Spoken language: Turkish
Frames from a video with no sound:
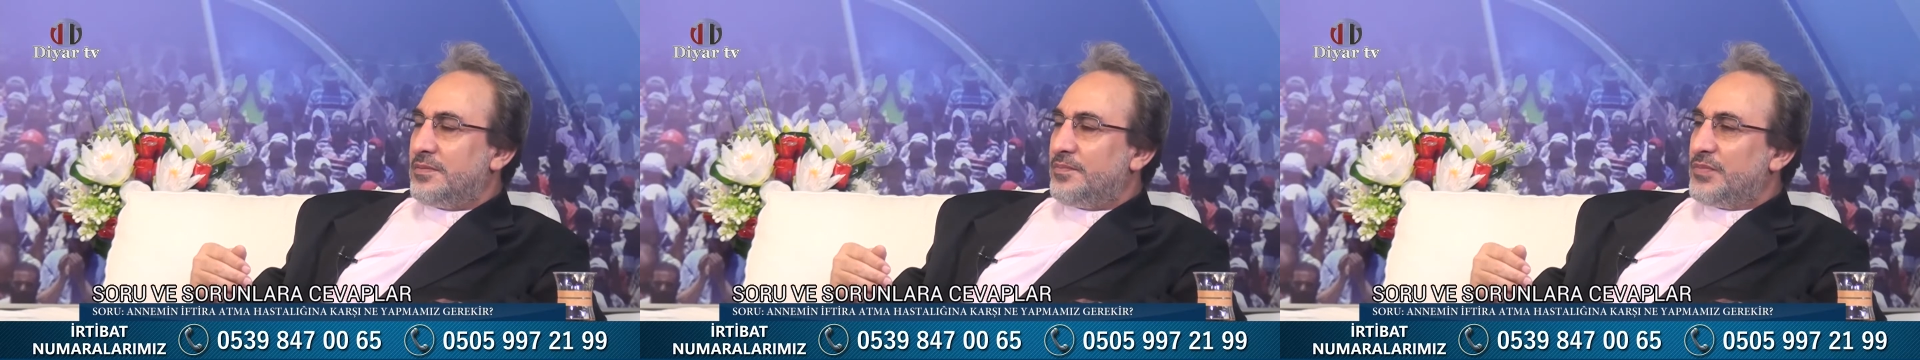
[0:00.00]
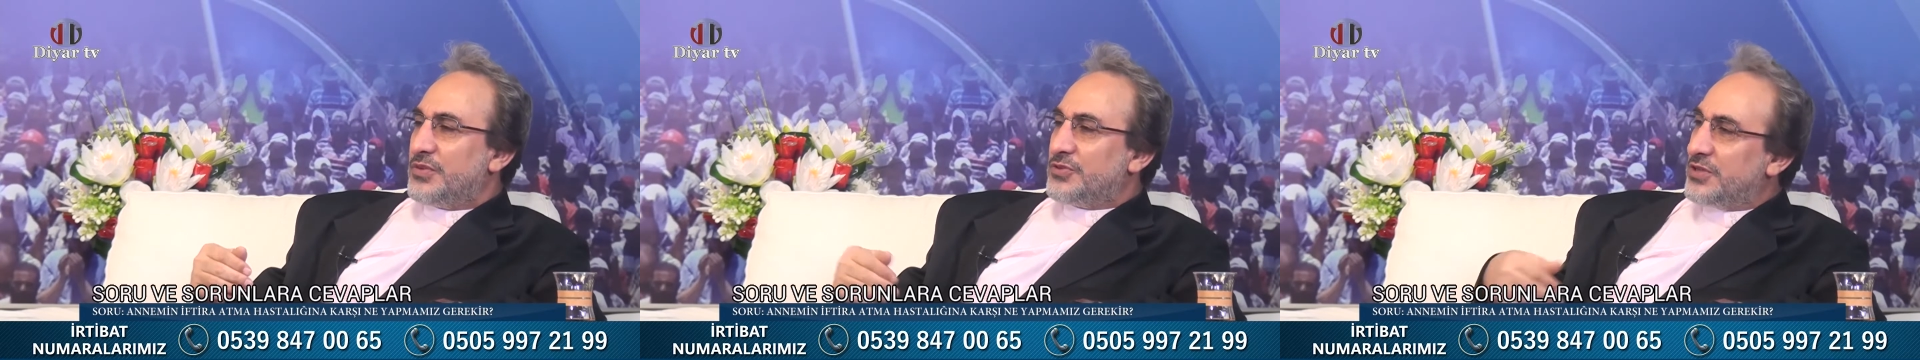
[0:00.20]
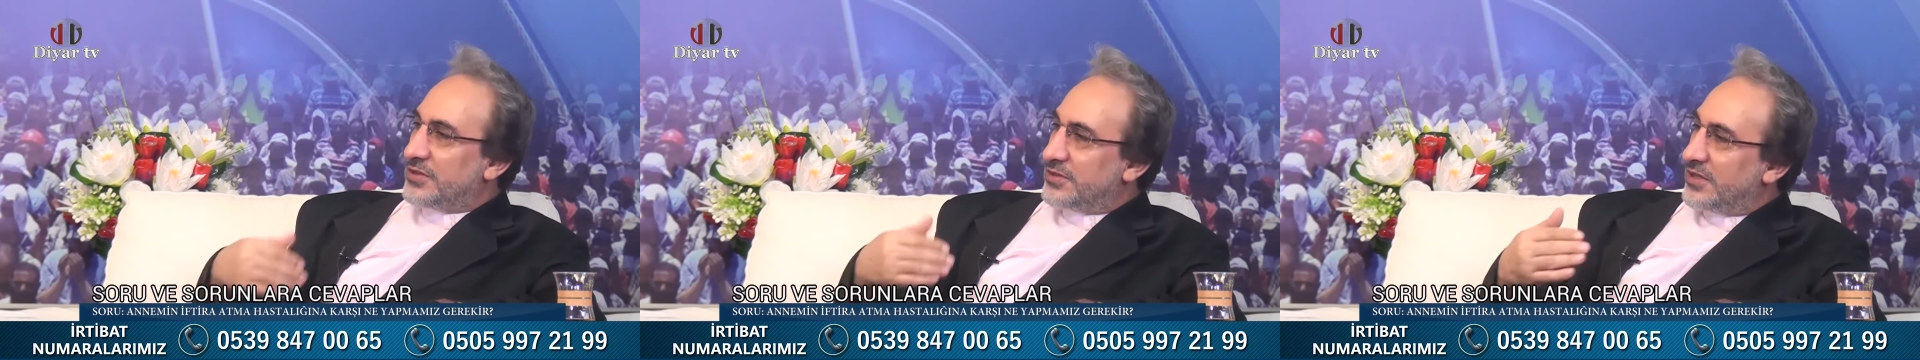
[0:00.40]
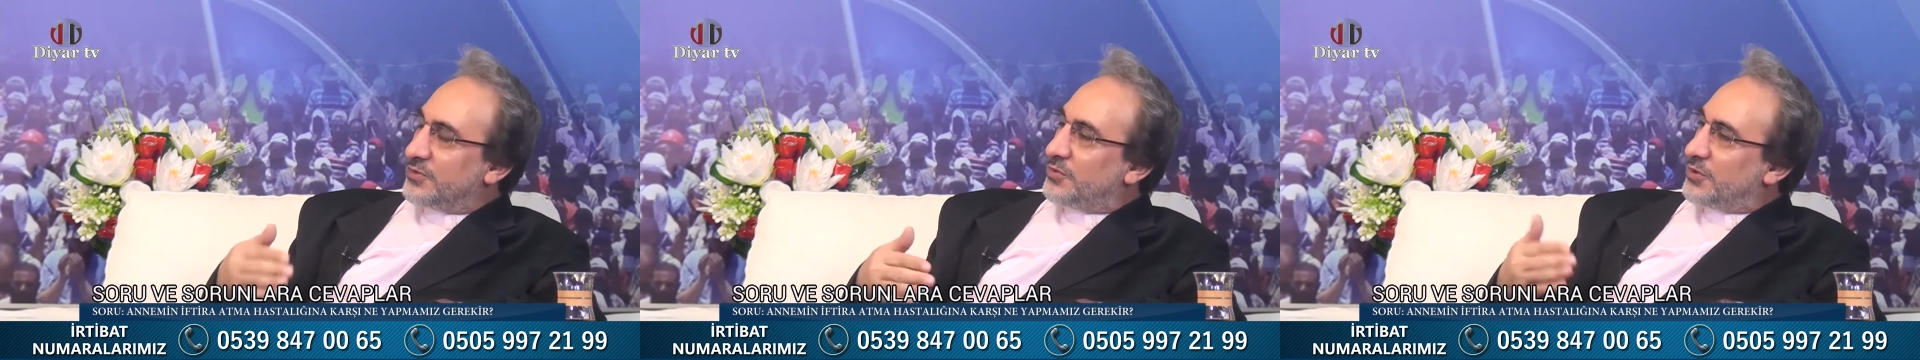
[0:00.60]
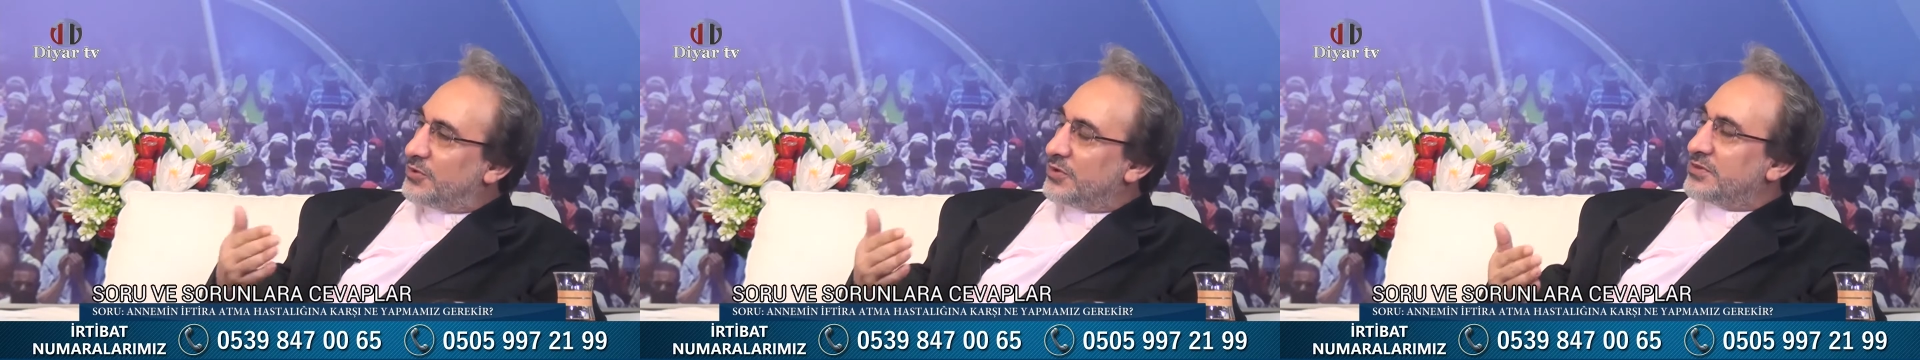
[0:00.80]
Şeytan
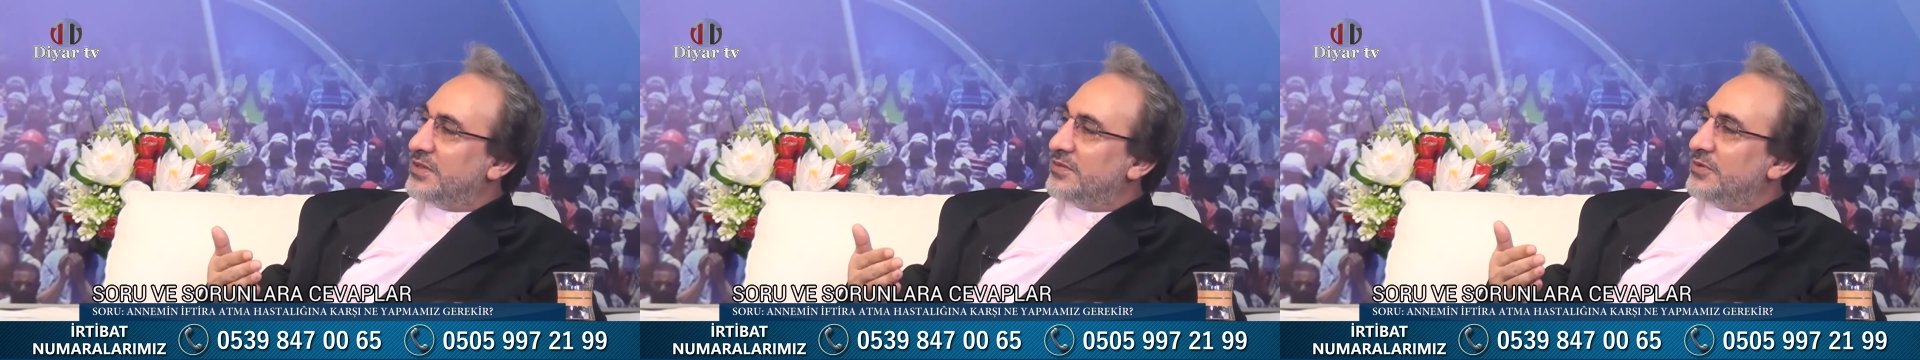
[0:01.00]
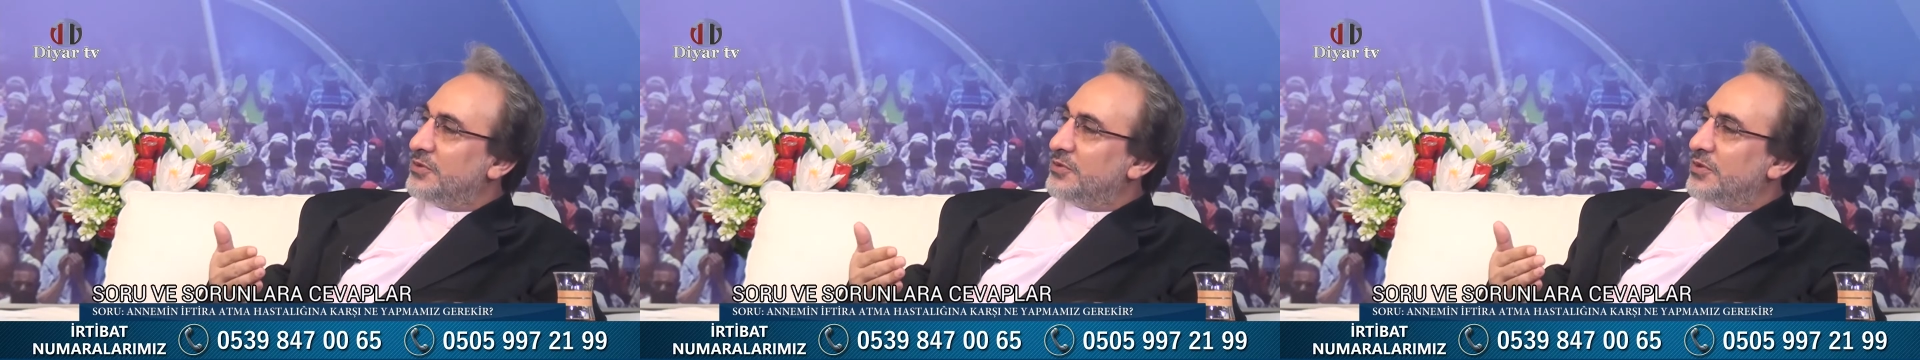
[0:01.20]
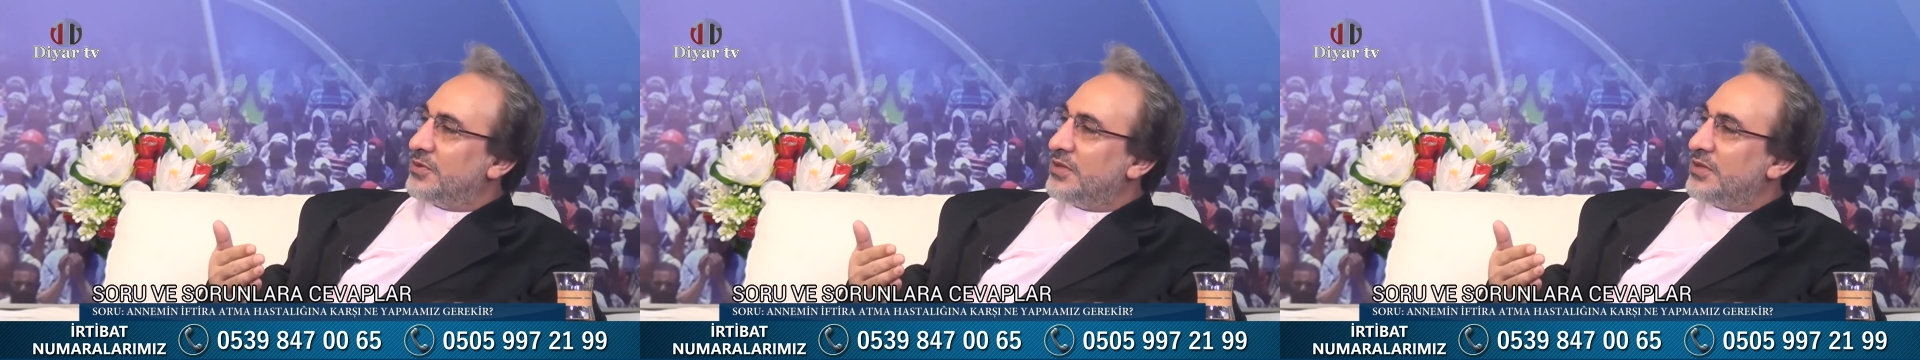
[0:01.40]
vesvese veriyor,